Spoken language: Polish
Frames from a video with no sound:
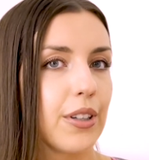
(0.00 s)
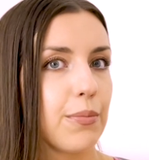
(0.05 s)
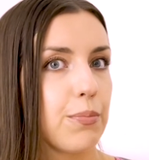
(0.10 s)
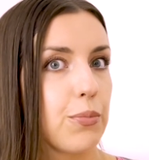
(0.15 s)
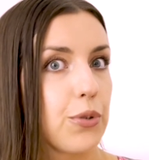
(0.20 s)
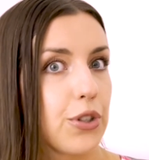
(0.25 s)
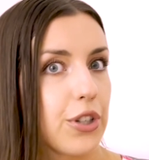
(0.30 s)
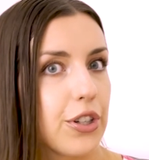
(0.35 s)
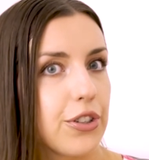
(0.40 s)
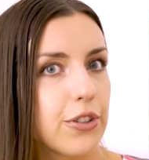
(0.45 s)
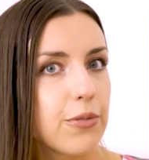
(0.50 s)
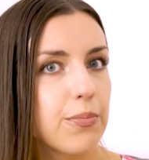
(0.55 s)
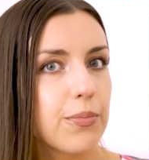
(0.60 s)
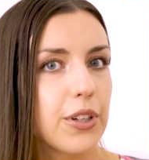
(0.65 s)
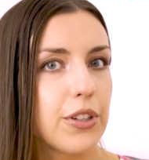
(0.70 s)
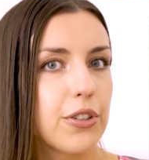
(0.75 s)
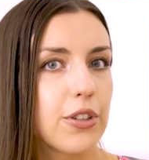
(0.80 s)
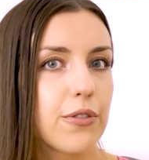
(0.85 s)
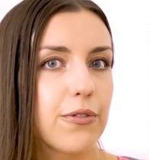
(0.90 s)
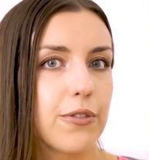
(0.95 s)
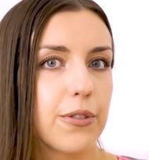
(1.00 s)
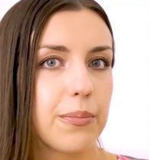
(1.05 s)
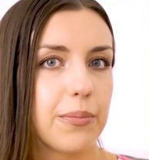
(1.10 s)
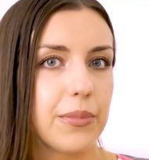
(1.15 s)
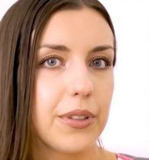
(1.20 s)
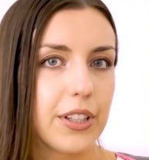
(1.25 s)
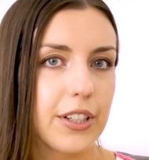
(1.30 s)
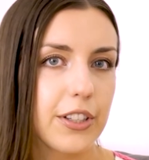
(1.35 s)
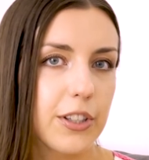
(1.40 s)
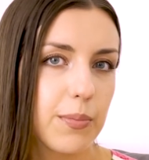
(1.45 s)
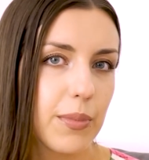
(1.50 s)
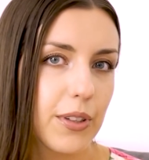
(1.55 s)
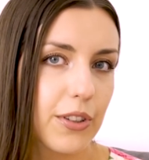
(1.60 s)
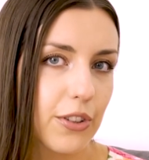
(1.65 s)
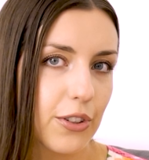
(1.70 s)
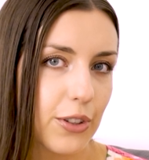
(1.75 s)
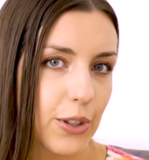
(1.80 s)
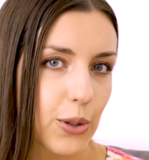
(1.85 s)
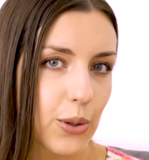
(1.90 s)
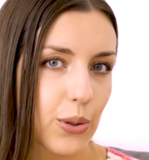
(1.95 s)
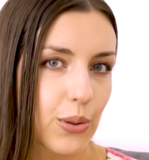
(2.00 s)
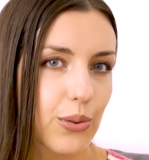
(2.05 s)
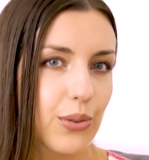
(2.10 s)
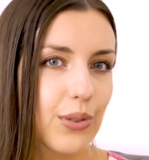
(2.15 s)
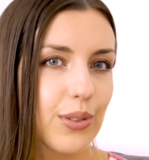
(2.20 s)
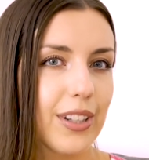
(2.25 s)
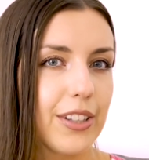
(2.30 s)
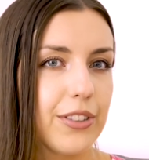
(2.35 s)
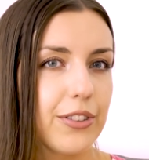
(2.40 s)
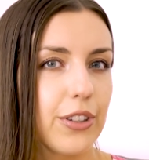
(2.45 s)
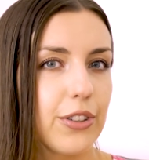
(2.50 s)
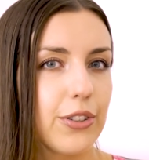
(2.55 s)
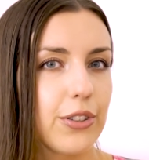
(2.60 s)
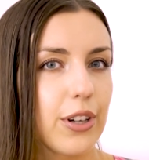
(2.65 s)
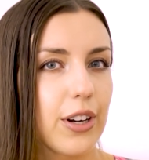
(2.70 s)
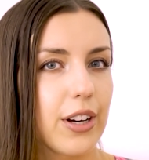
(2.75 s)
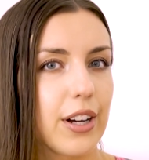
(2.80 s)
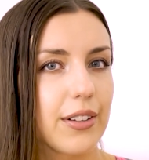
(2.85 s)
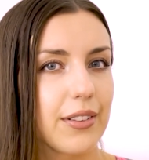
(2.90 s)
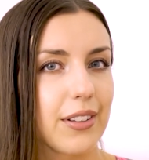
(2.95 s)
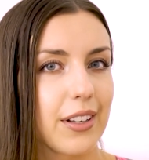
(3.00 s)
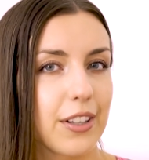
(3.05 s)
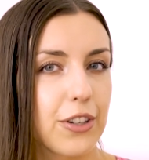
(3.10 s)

e, przeziębieniowym niezbędniku znajdziecie